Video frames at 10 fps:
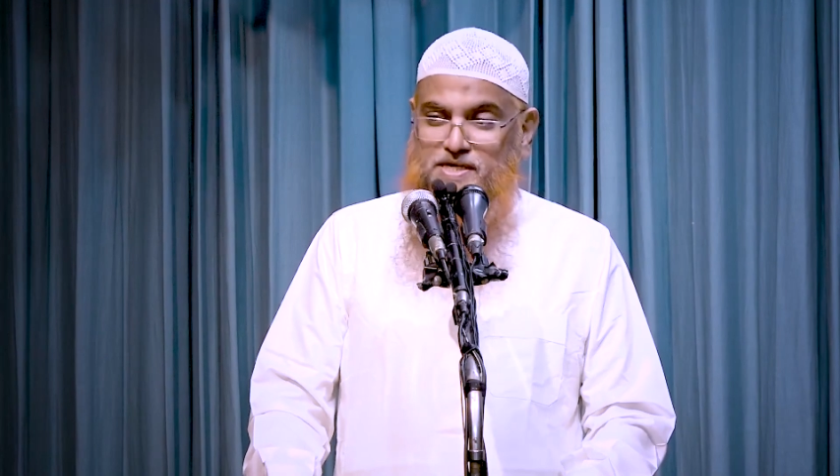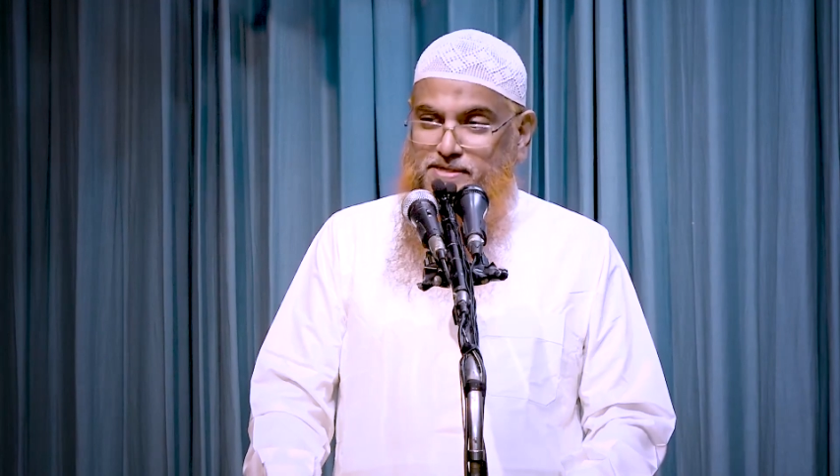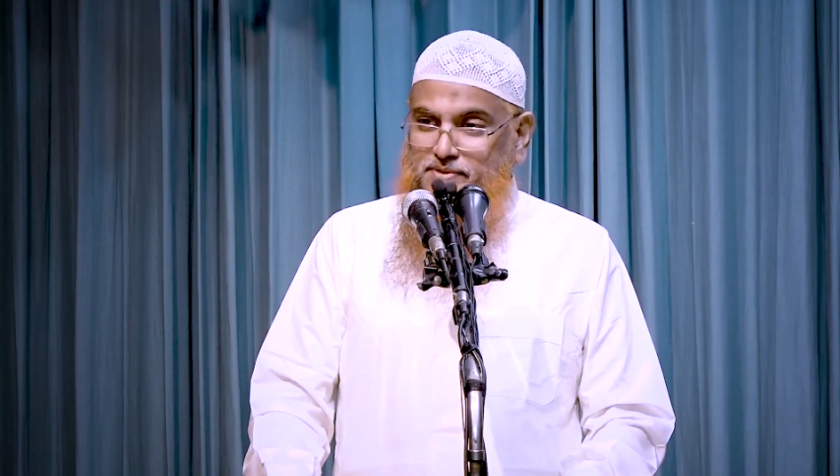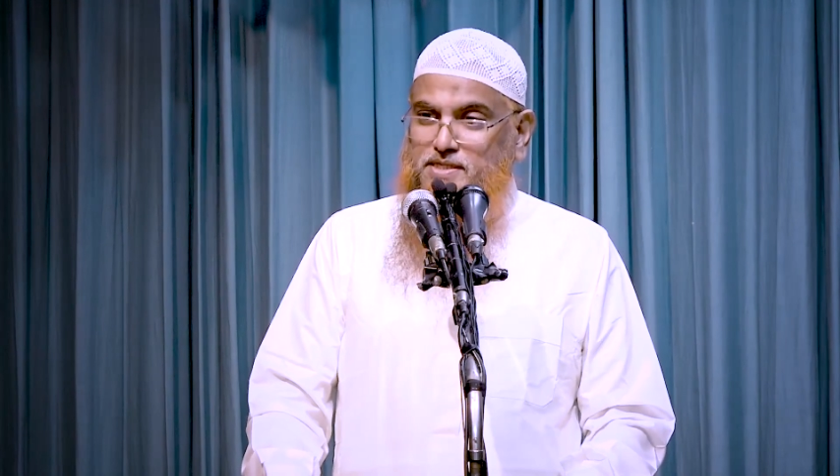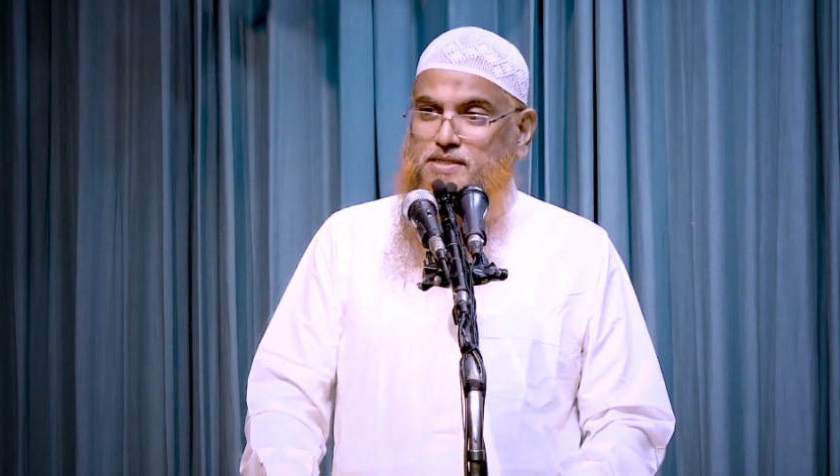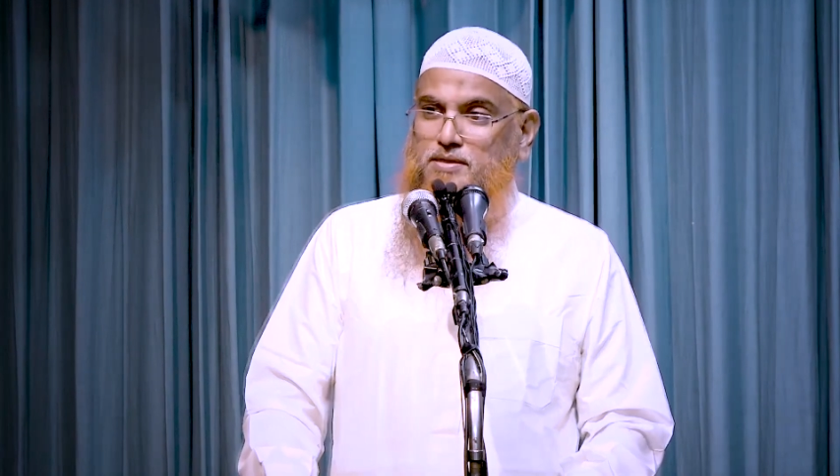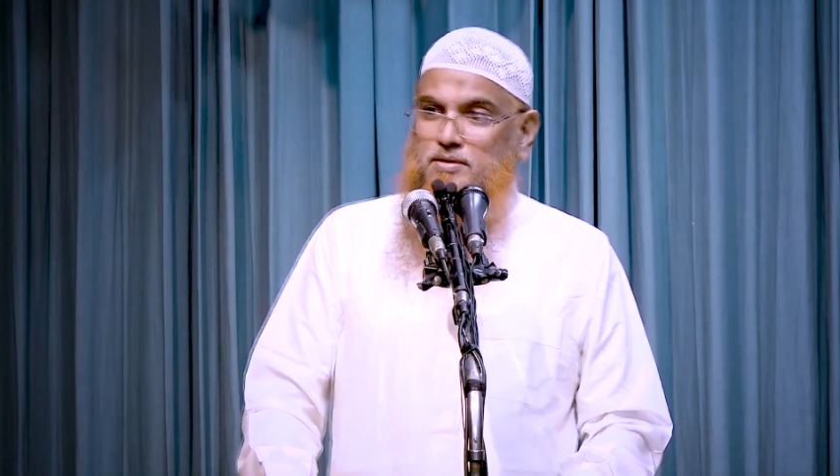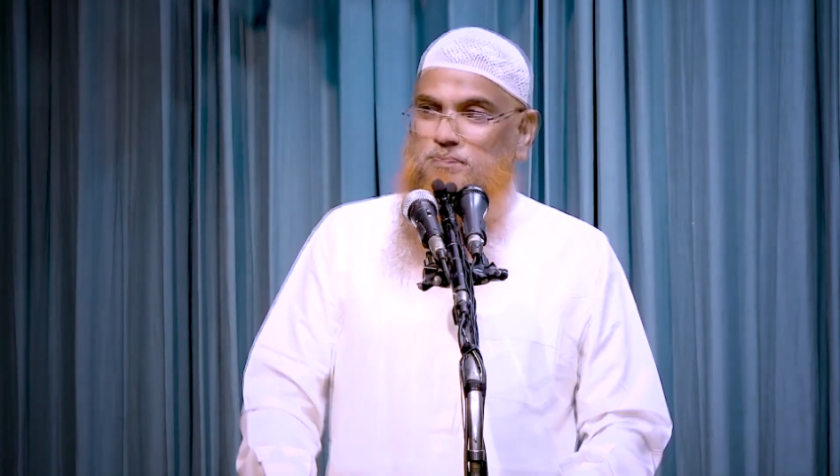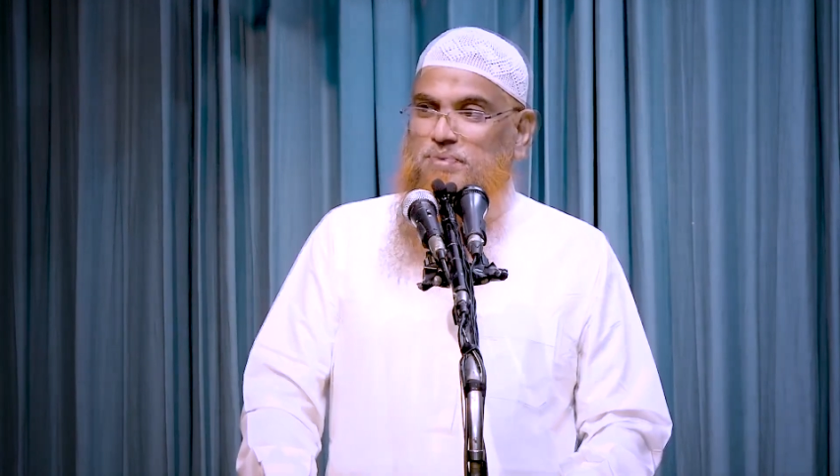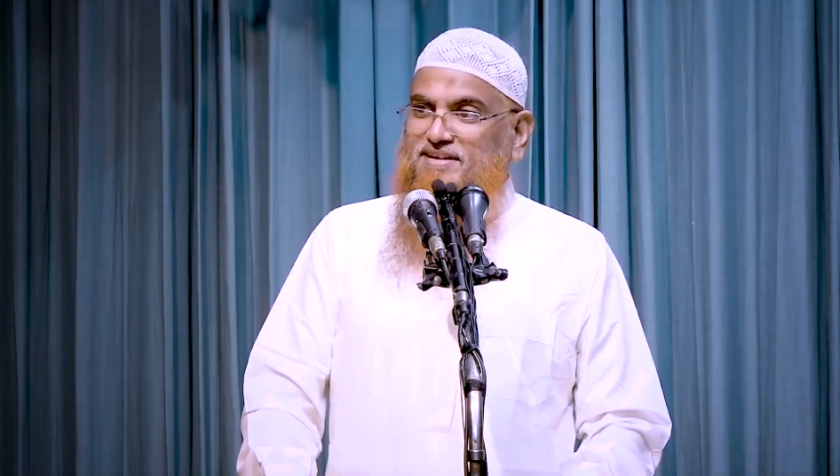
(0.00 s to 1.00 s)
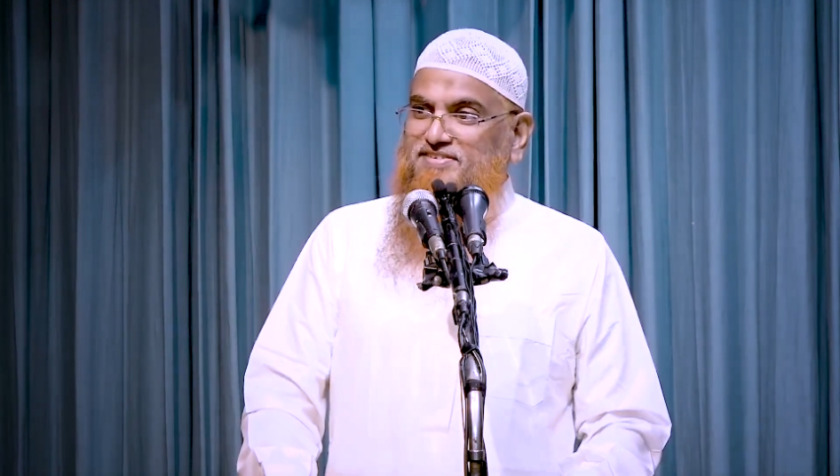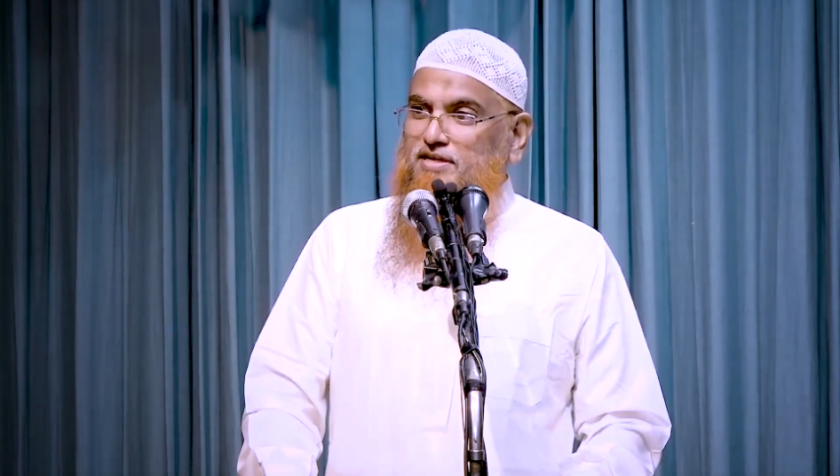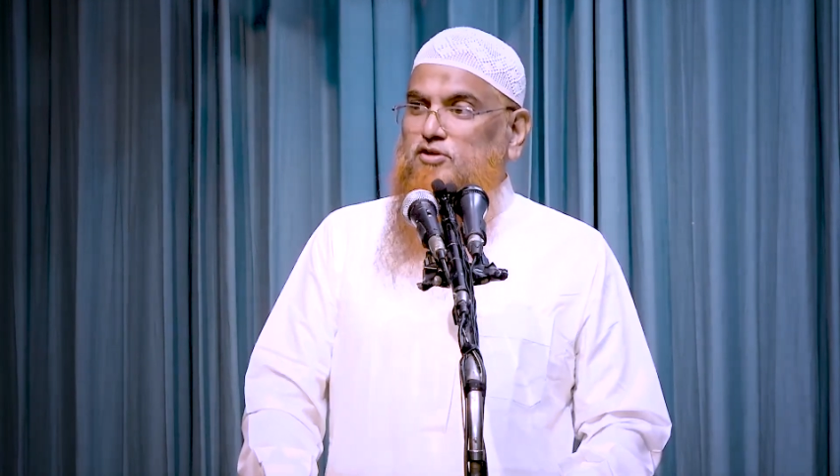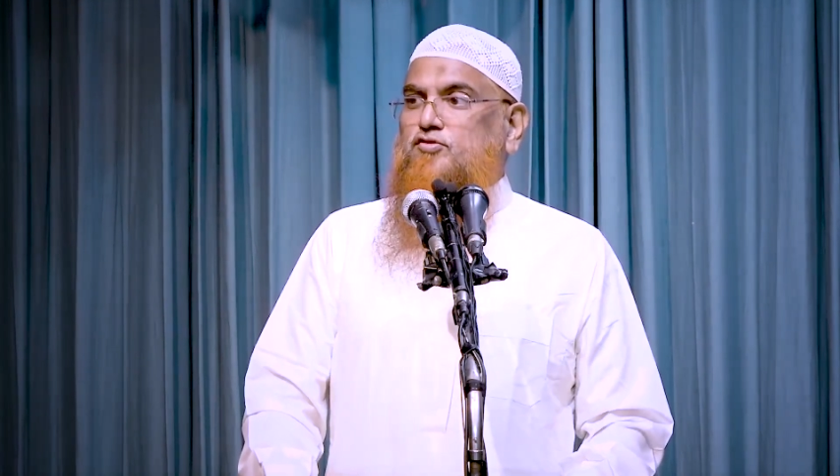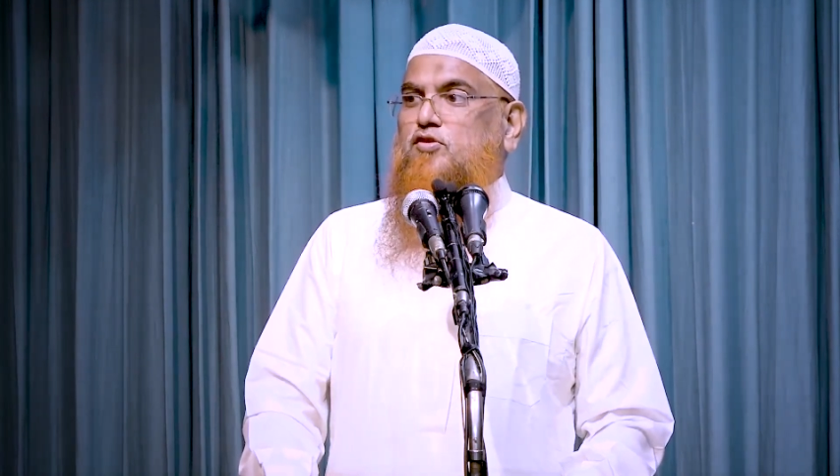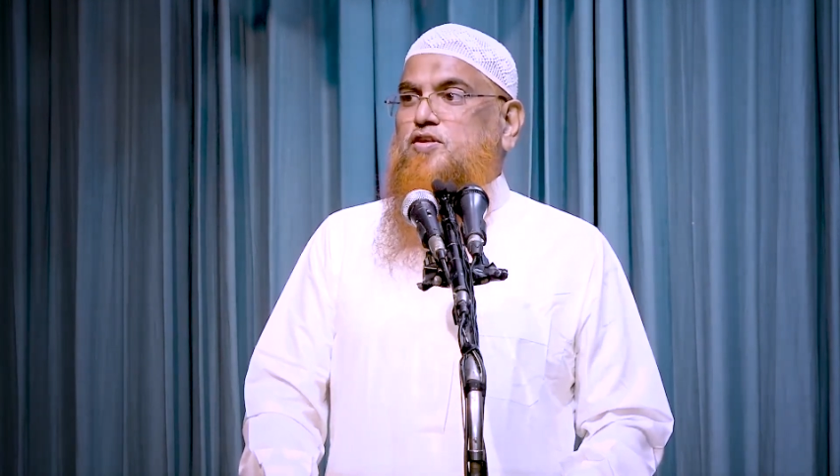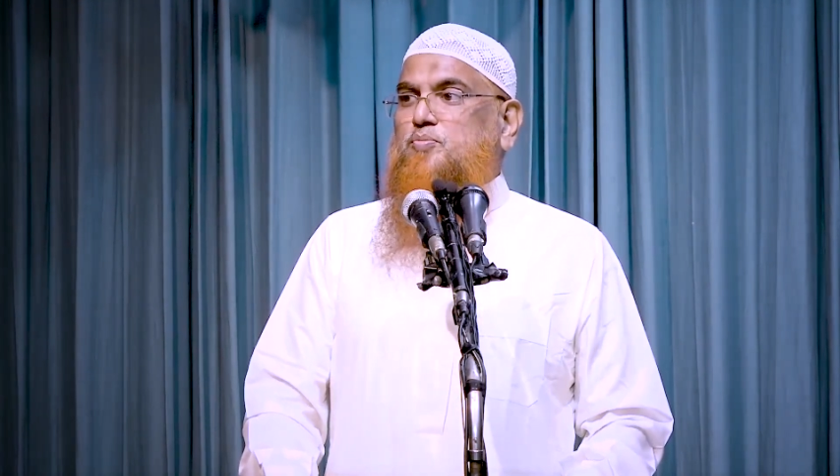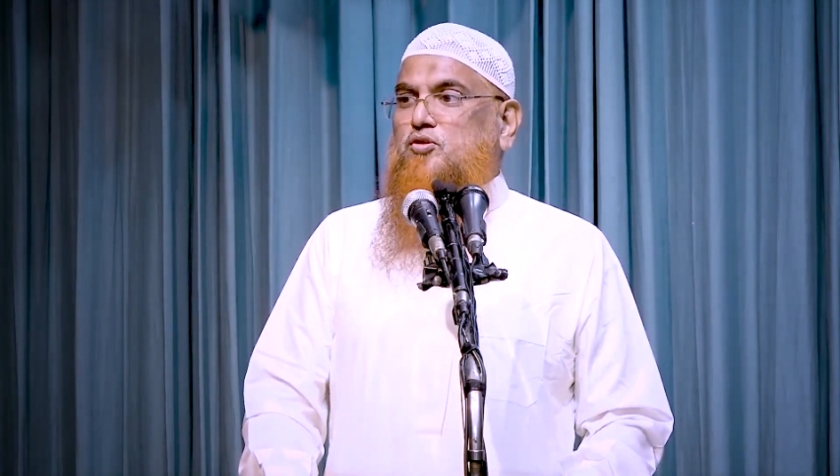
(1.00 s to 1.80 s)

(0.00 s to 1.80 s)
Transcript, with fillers: পাশাপাশি বাসেরও চলছে